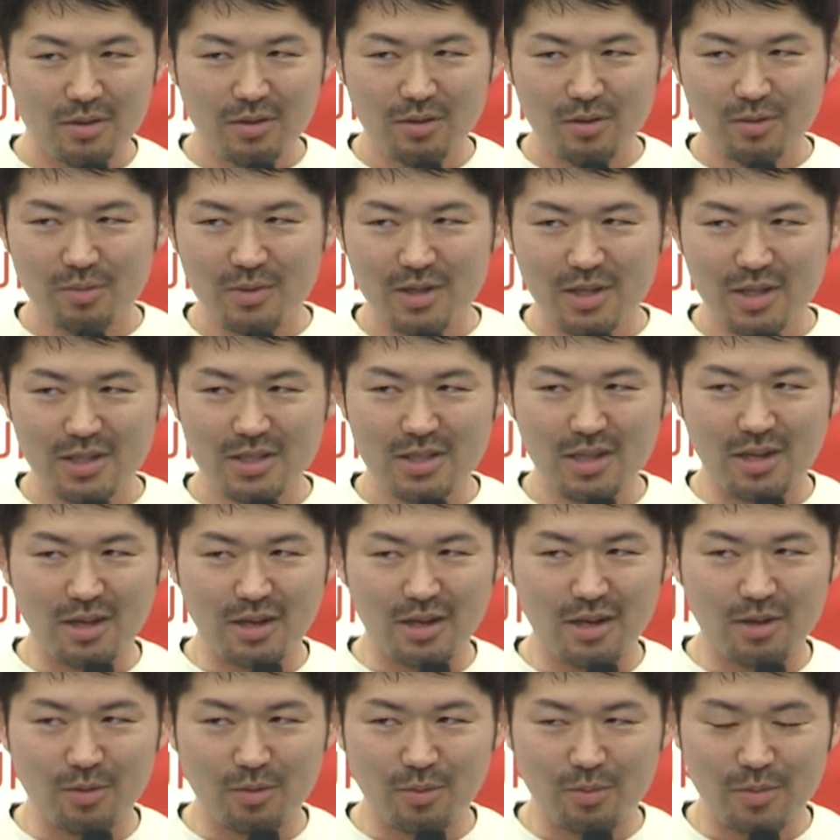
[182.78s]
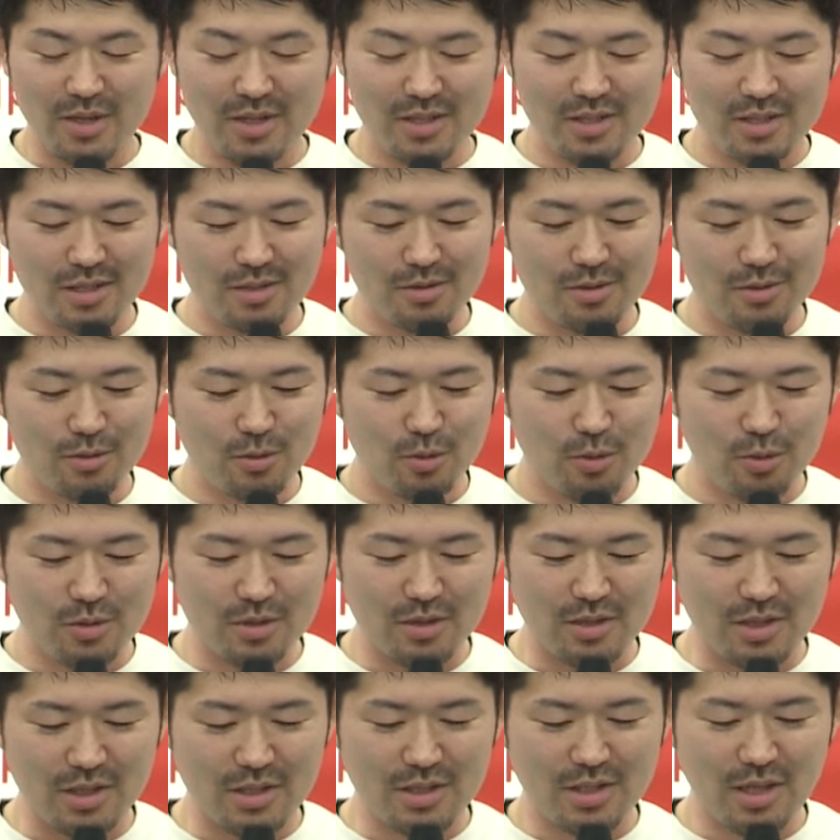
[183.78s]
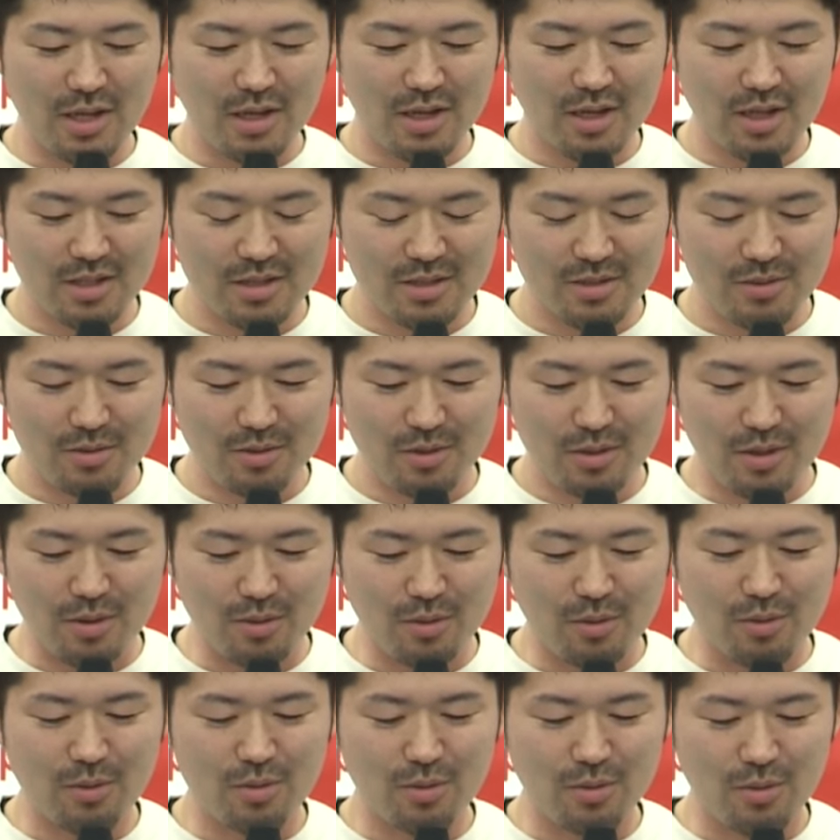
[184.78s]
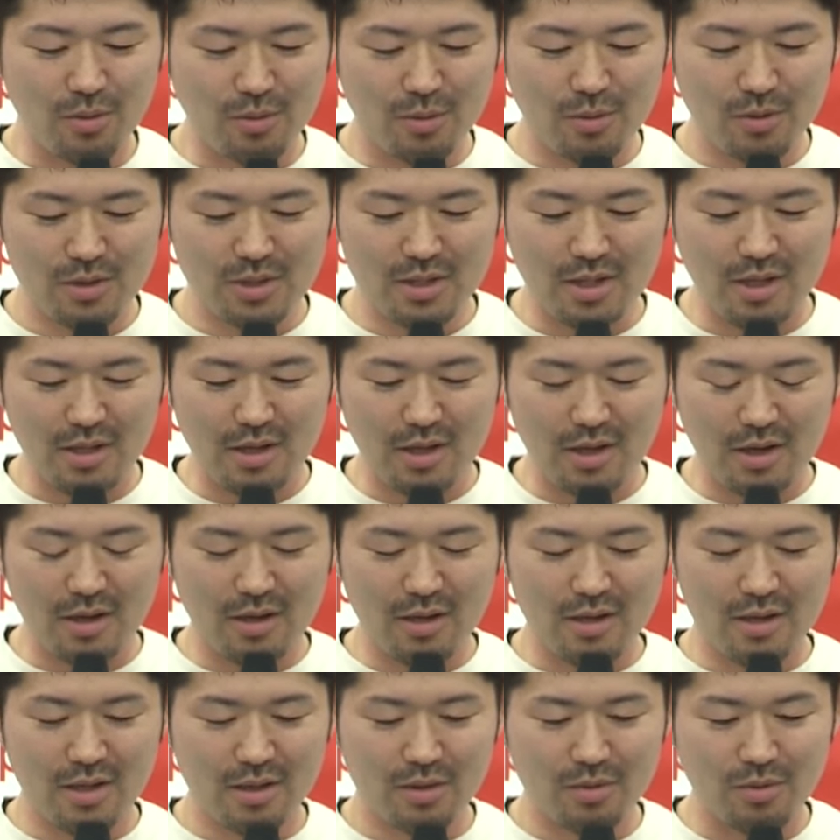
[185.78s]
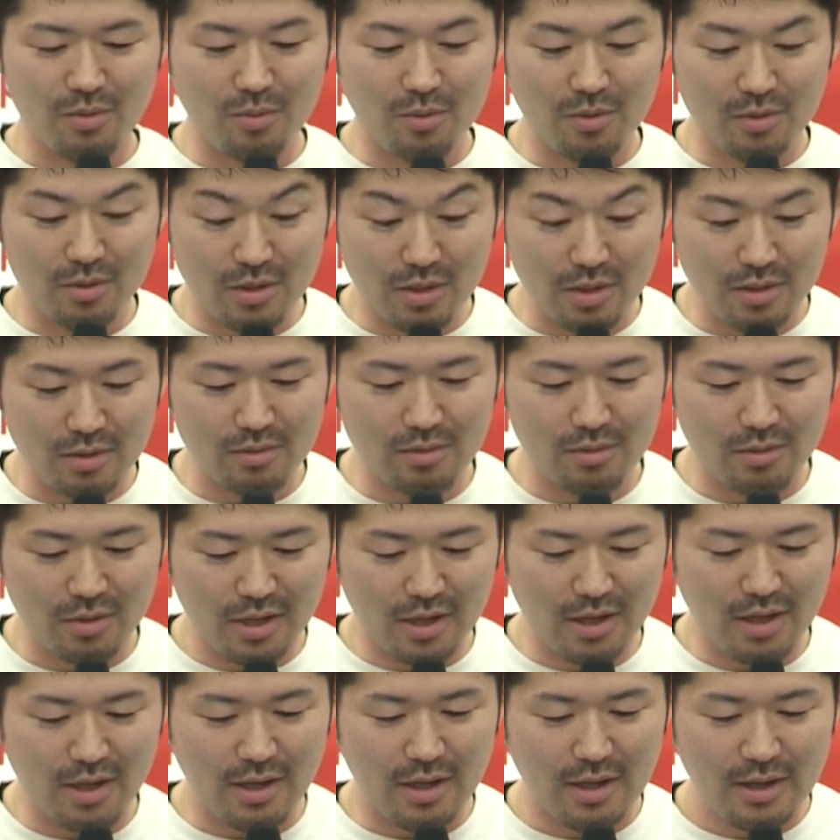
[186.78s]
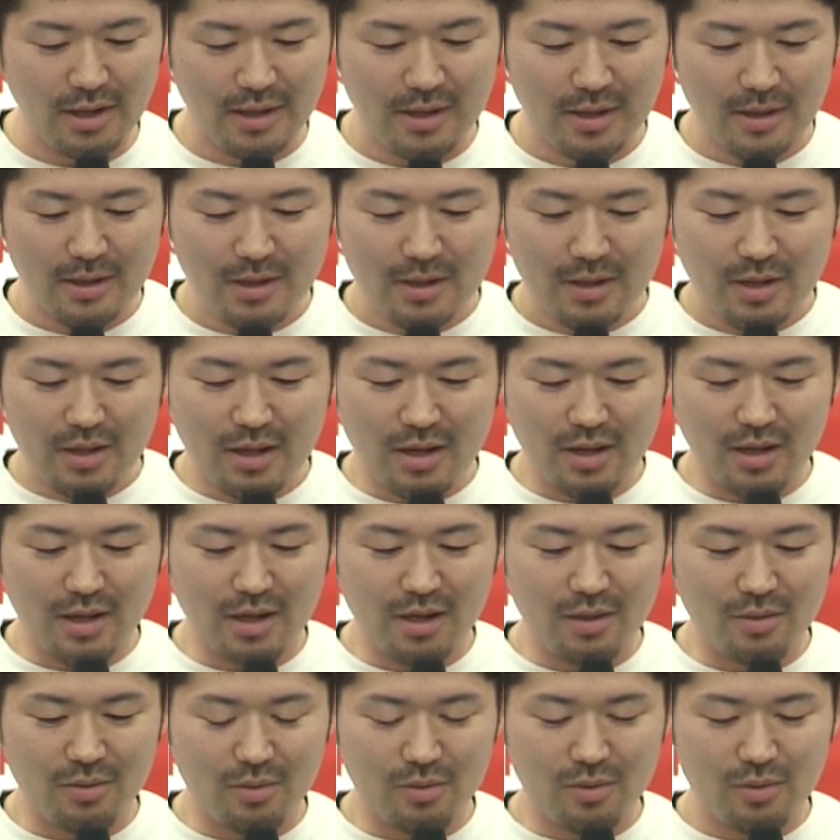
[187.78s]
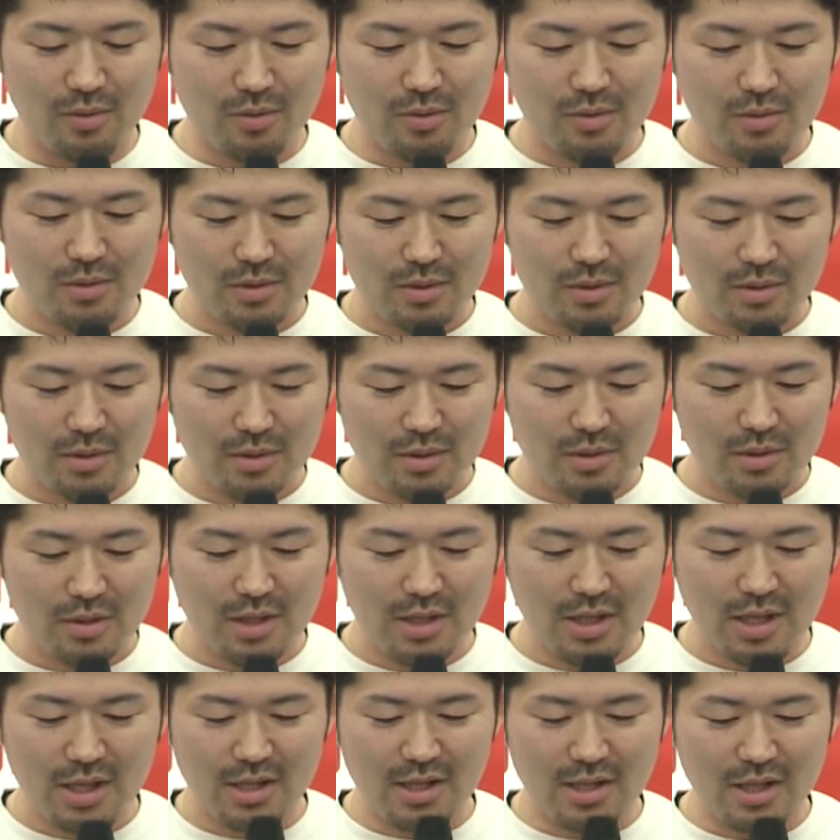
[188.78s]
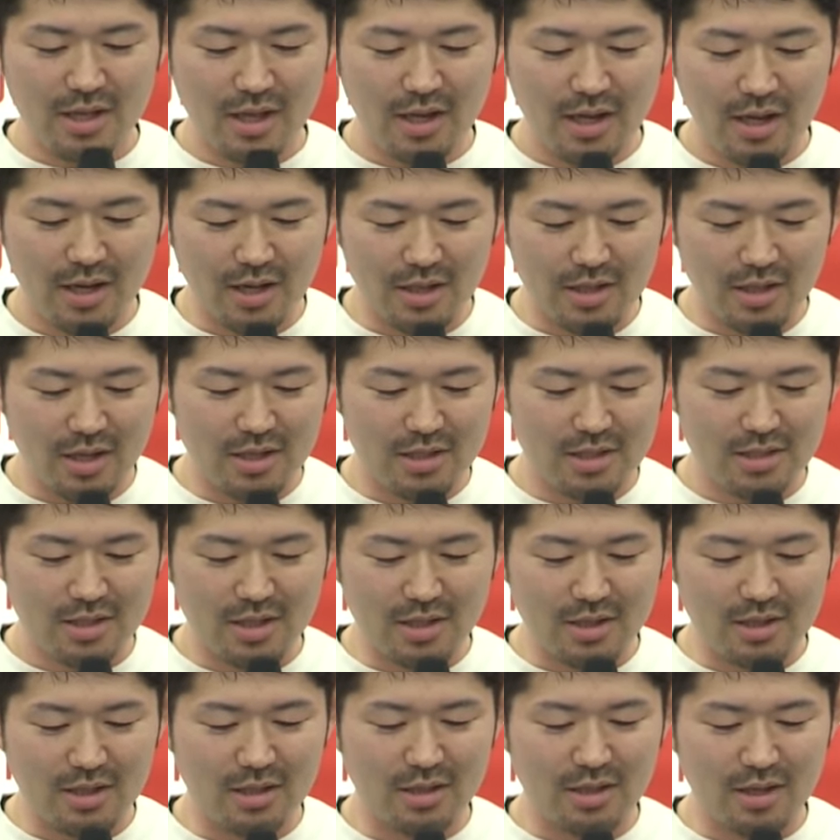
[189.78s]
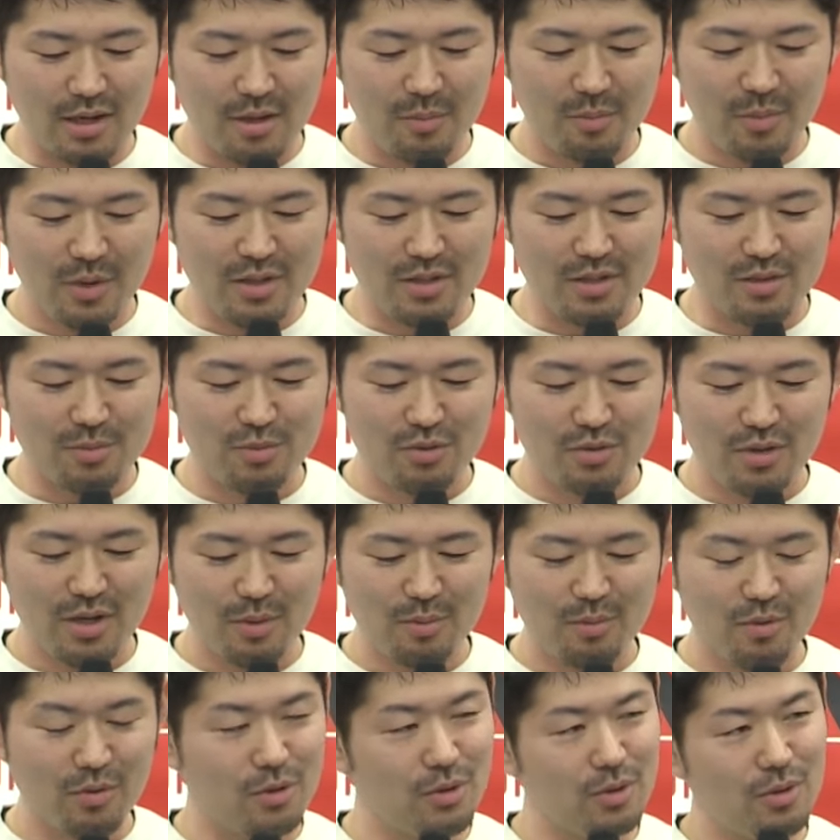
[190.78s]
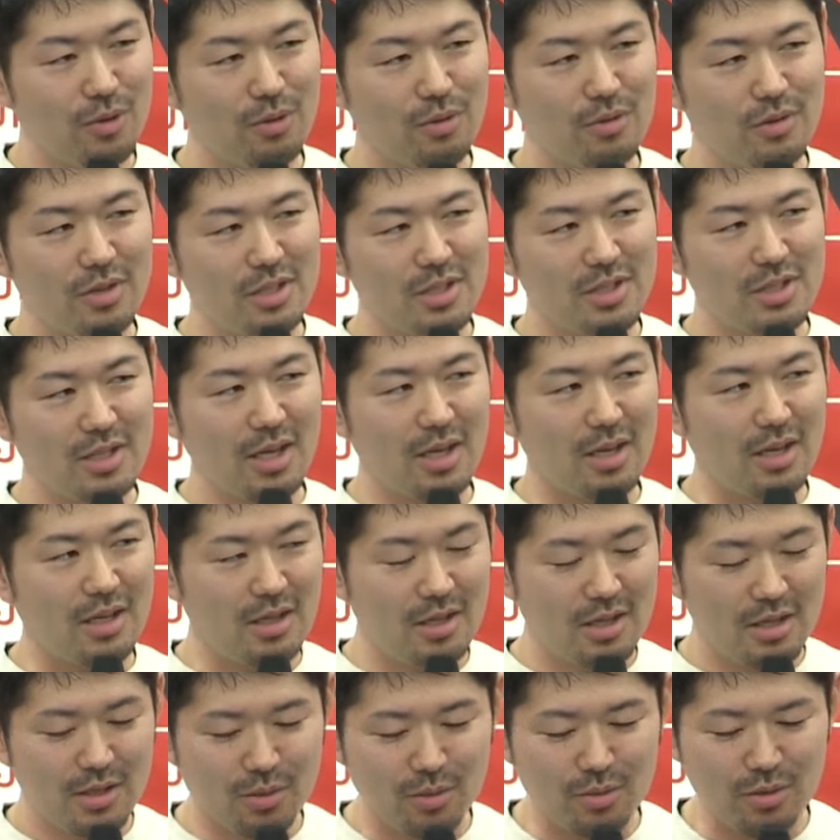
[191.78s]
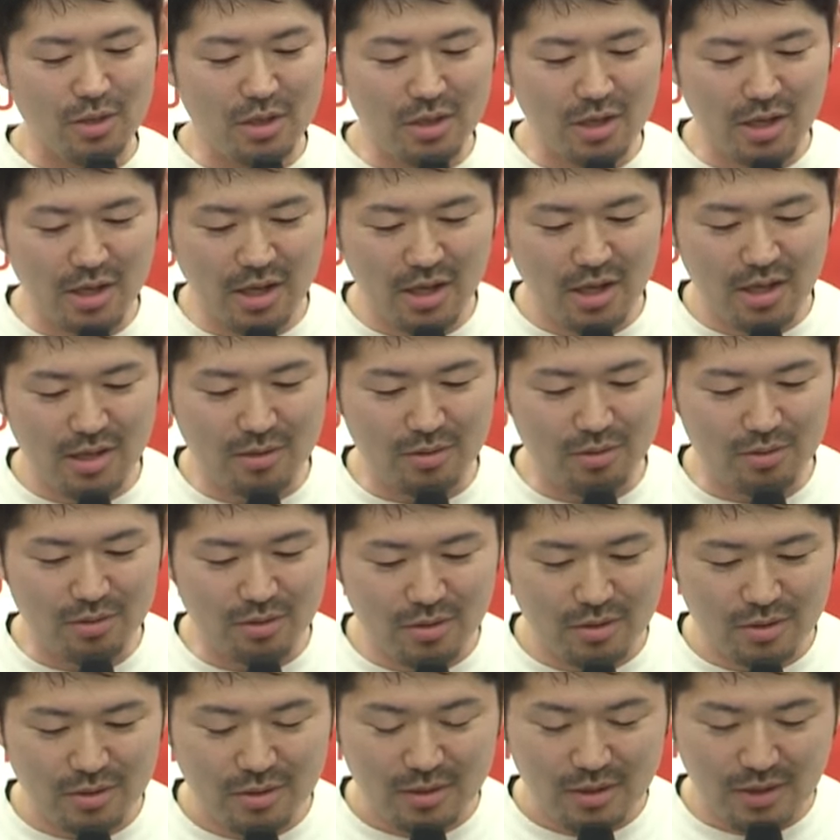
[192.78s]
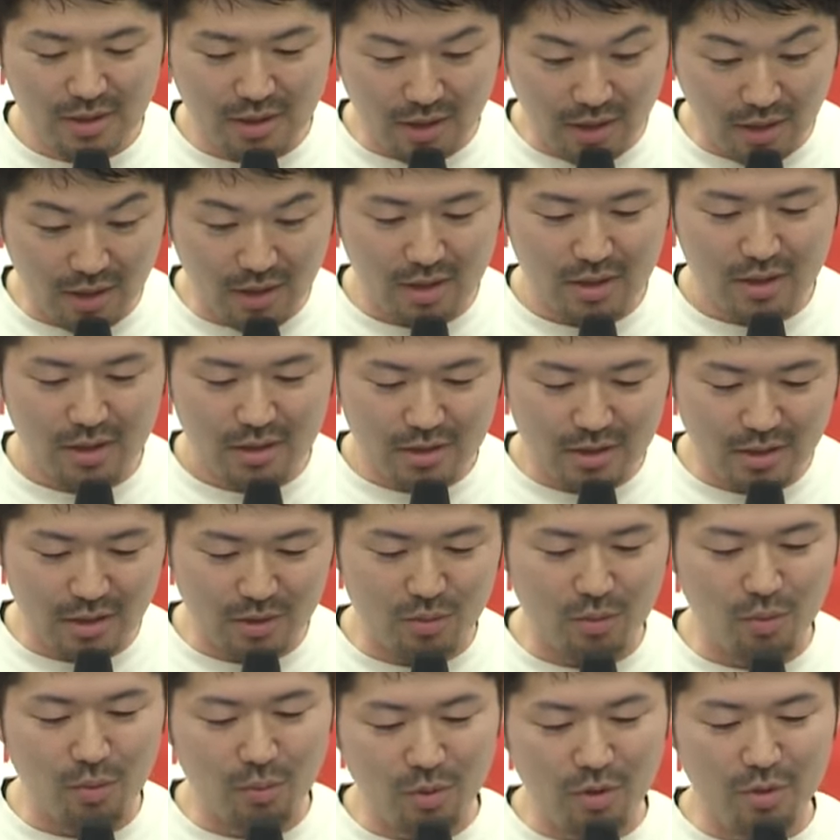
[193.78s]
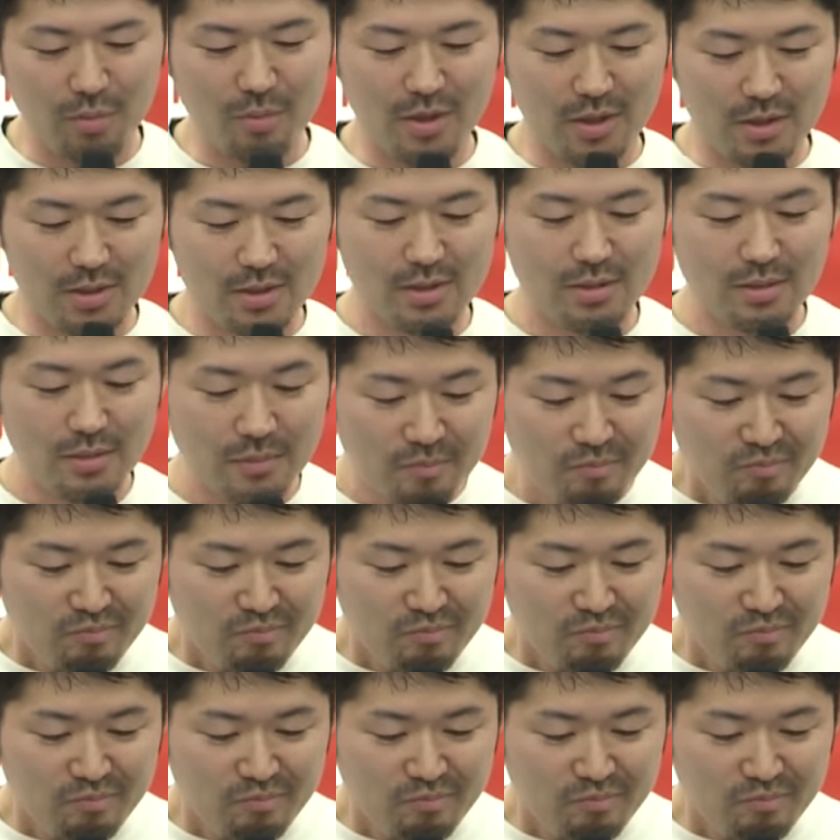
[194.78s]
局皆さんがこうベーシックコースに参加するっていう行動を起こした結果だと思っているのであのでなんで出会いが大事かって言ったらやっぱり自分が目標にしたい人に出会えるからだと思います。